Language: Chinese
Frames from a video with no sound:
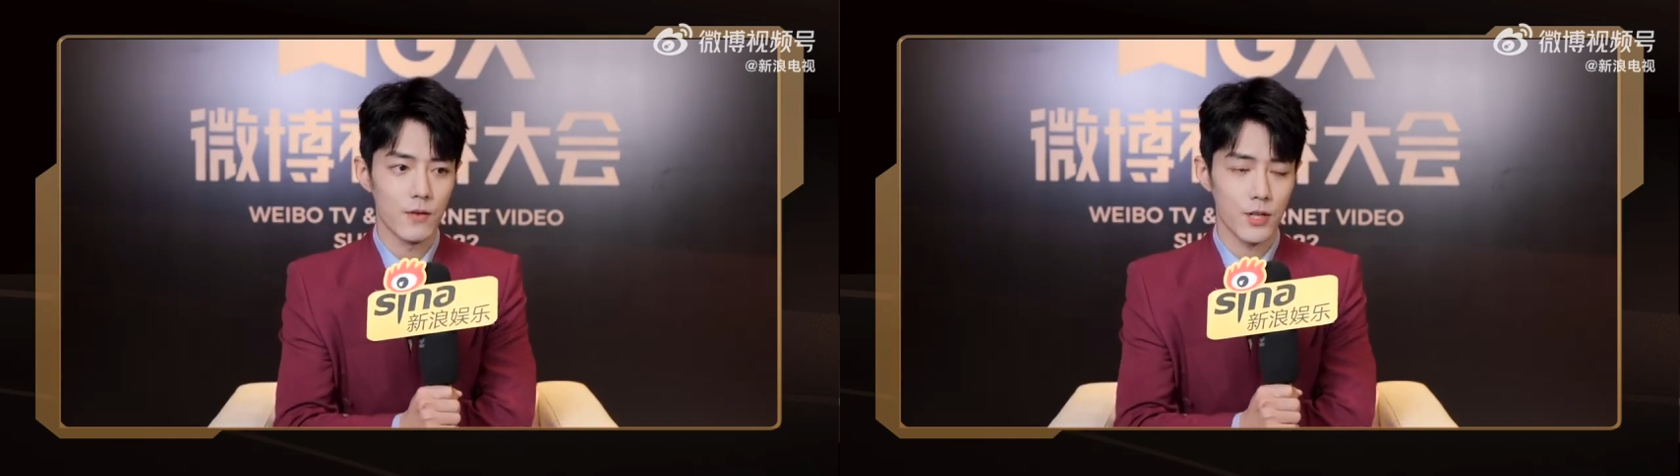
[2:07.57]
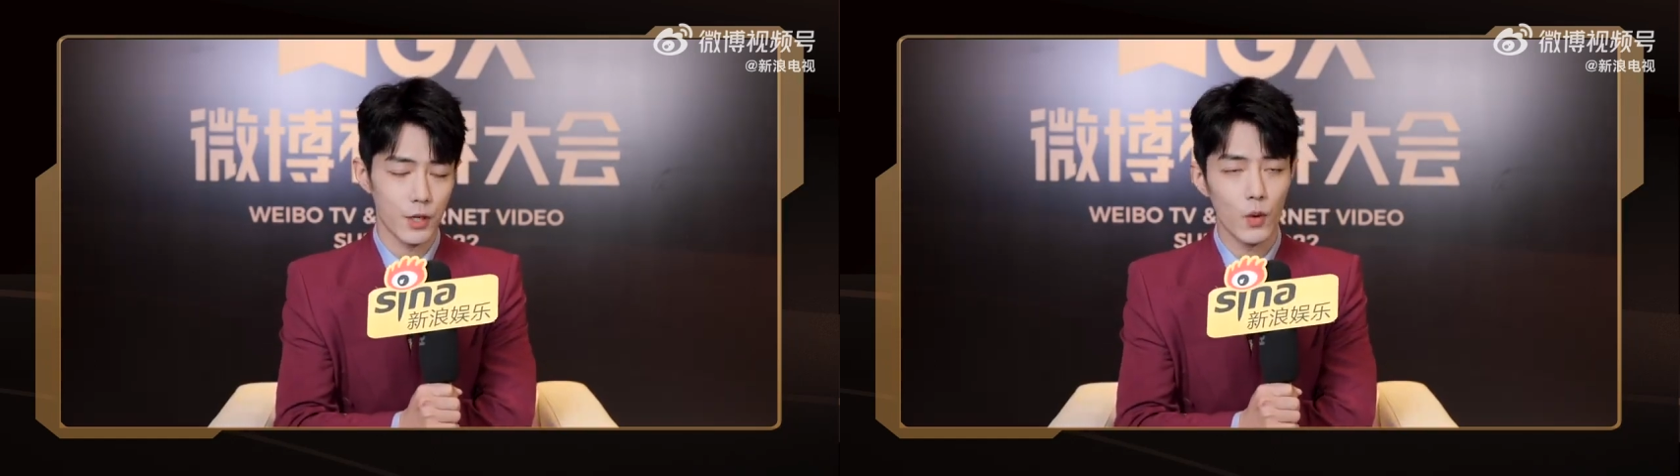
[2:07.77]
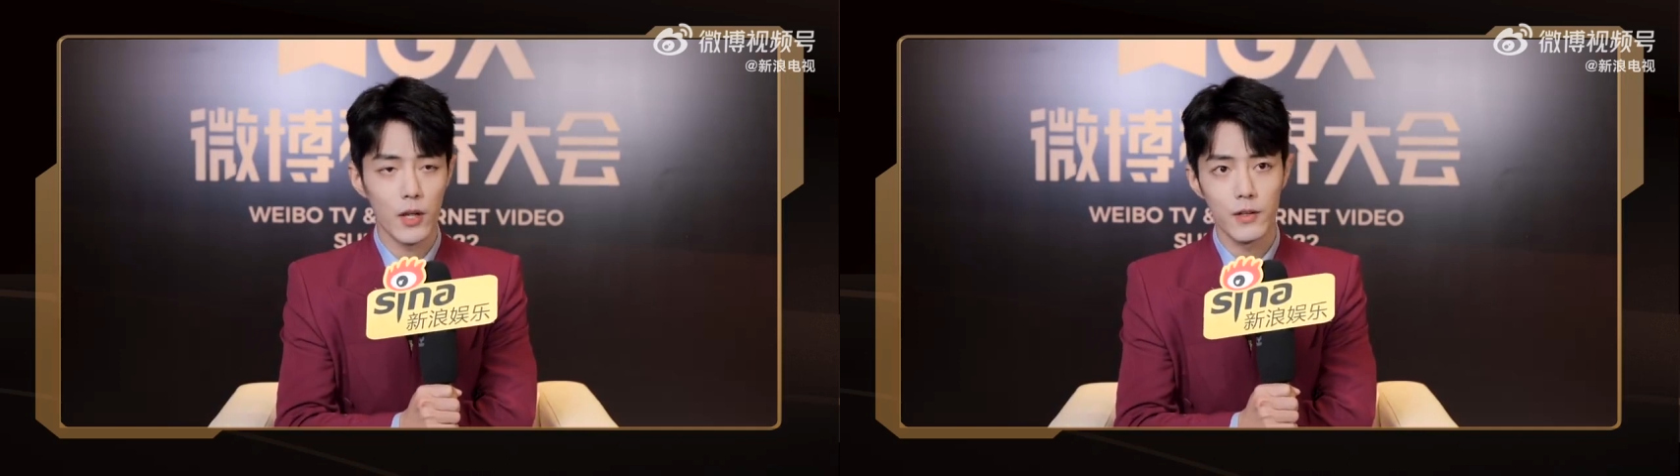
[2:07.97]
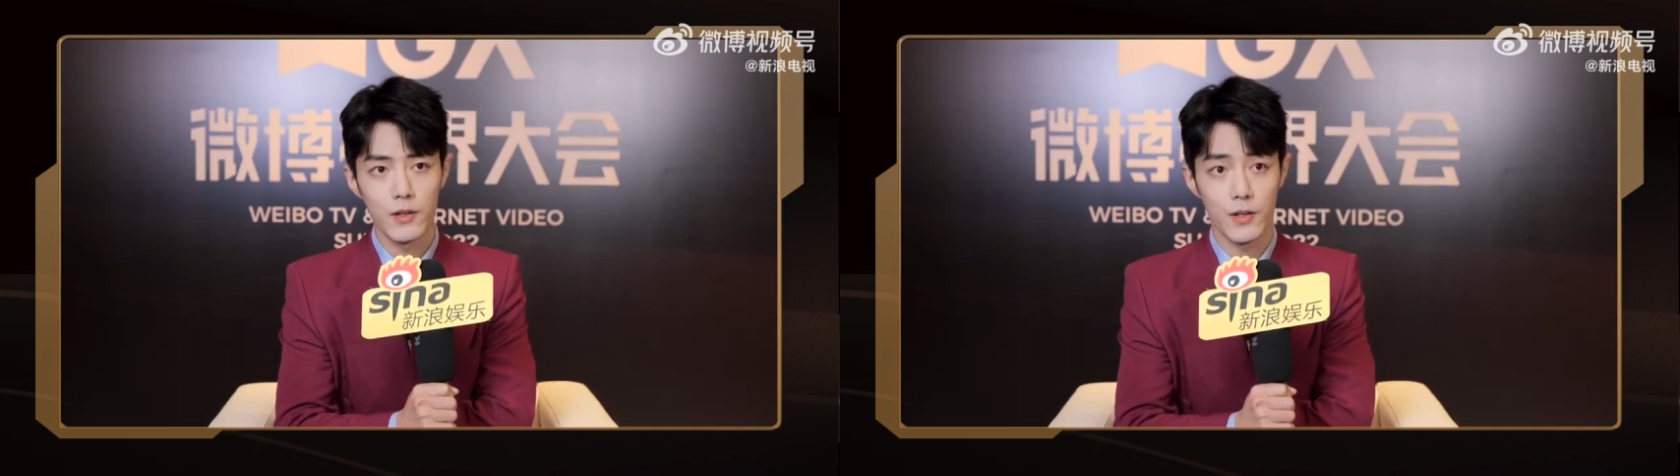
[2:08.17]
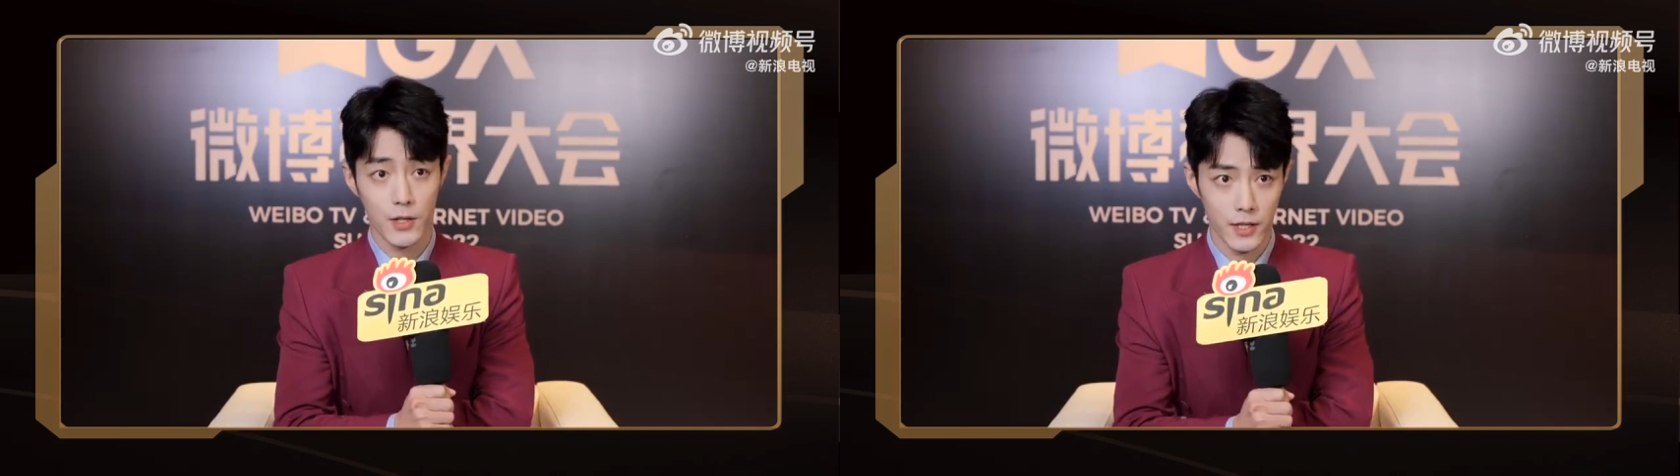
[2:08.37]
神官
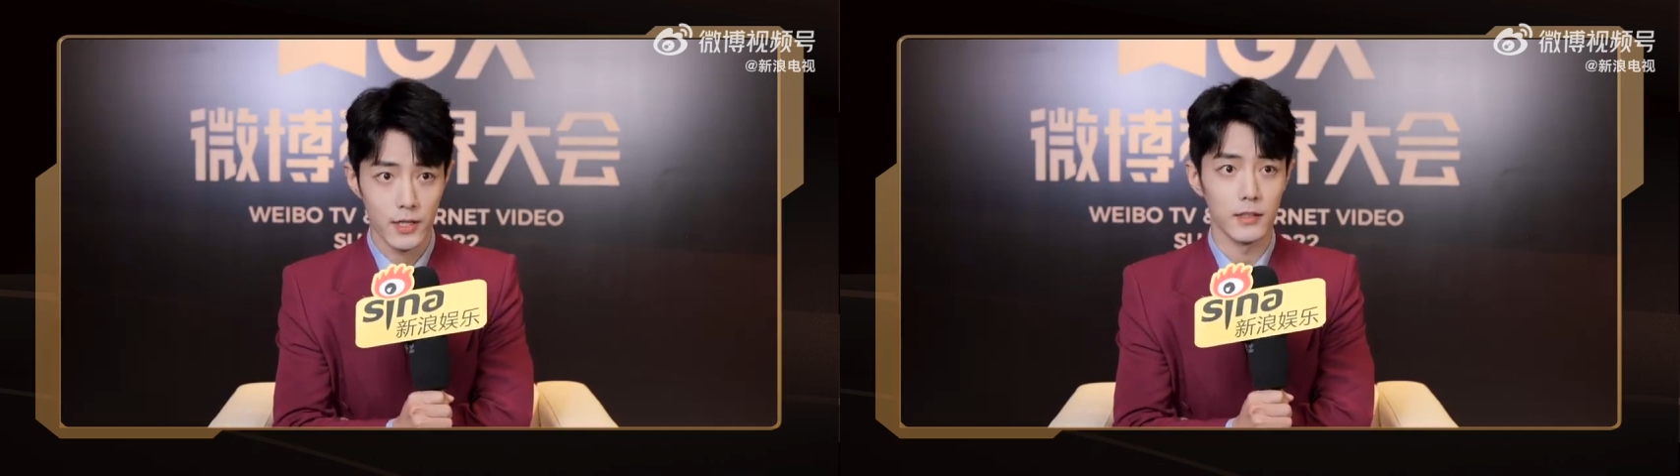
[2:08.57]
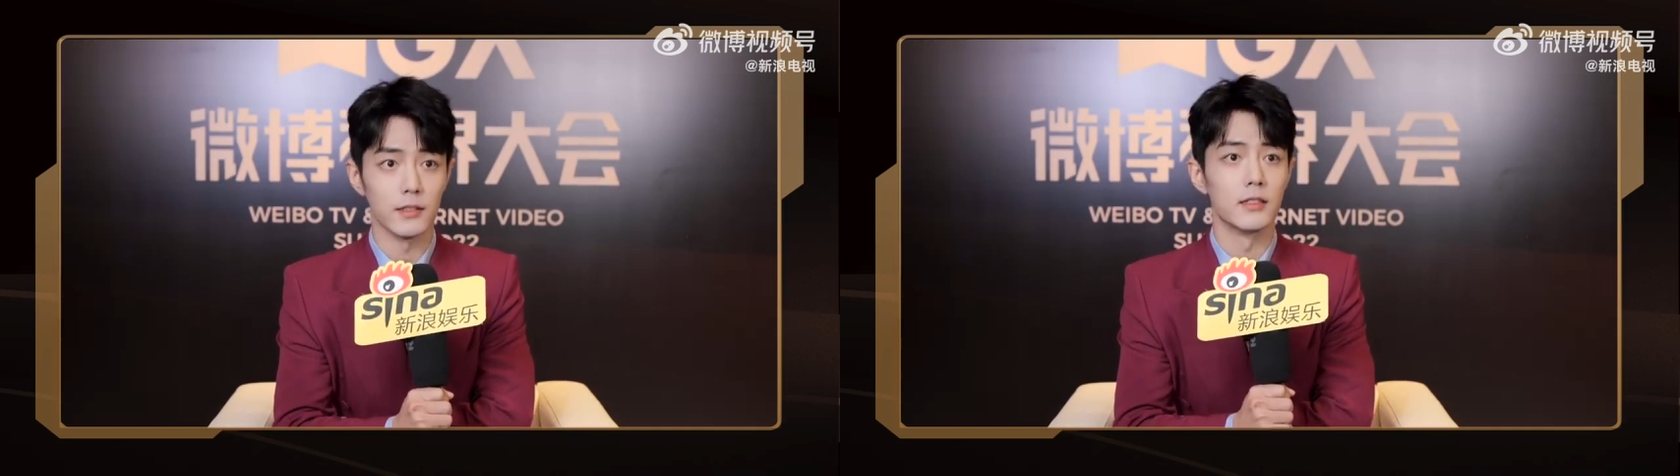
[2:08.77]
石影，